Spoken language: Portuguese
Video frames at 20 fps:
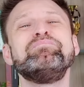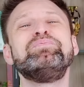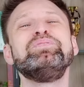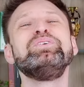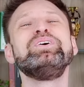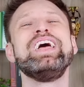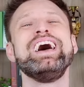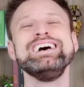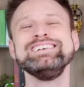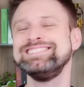
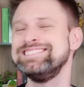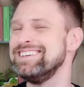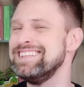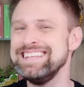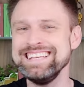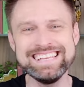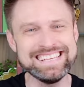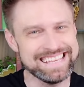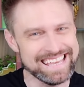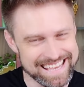Por essa
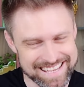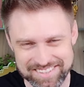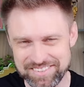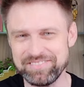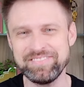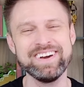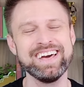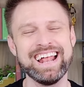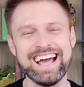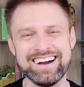ninguém
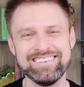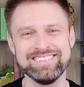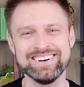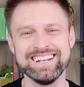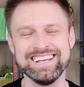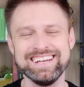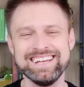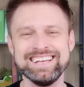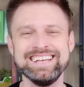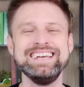esperava,
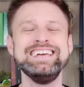né?